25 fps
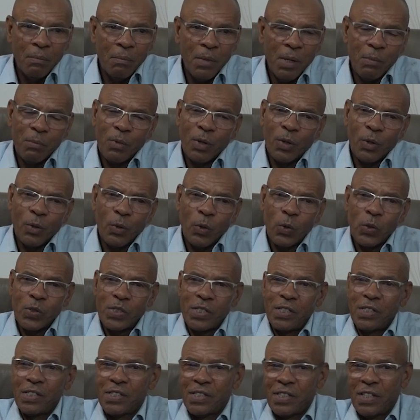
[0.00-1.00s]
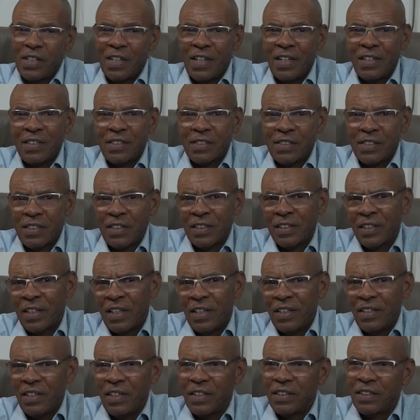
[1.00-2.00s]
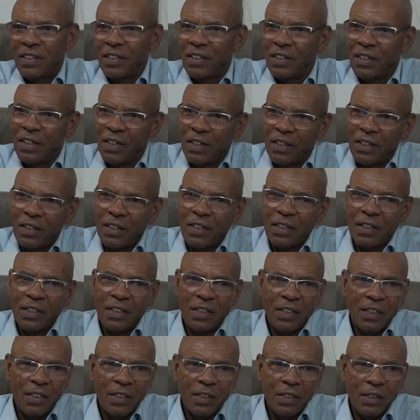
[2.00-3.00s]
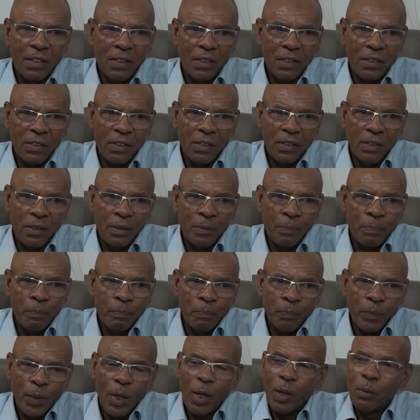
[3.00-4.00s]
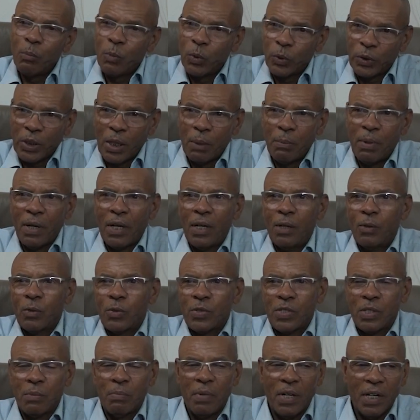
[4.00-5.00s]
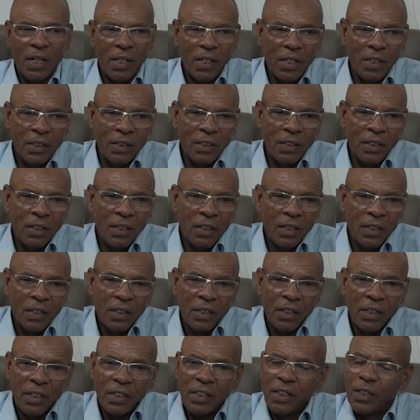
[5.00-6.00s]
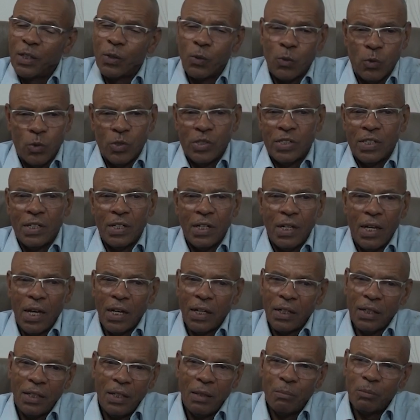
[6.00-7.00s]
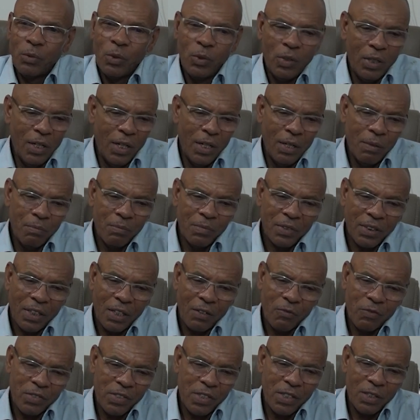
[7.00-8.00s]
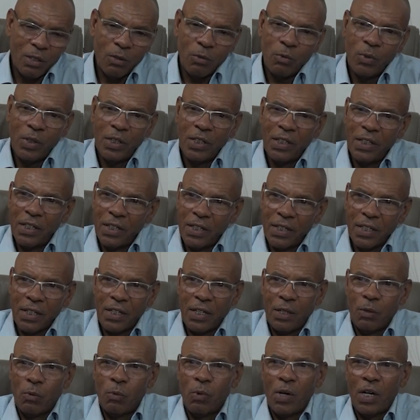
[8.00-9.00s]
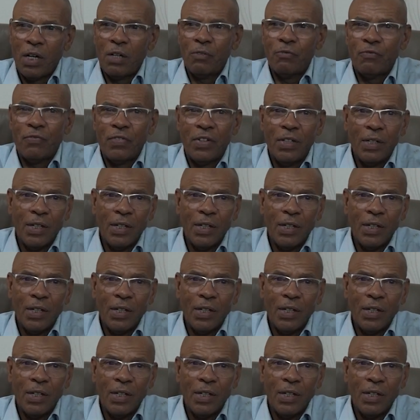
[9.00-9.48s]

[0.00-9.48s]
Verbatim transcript: ما رخص استثنائيه ديناها المطابقه والصباغاي دينا كل شيء الحق الحمد لله من طرف سيد الولي هذا كان واقف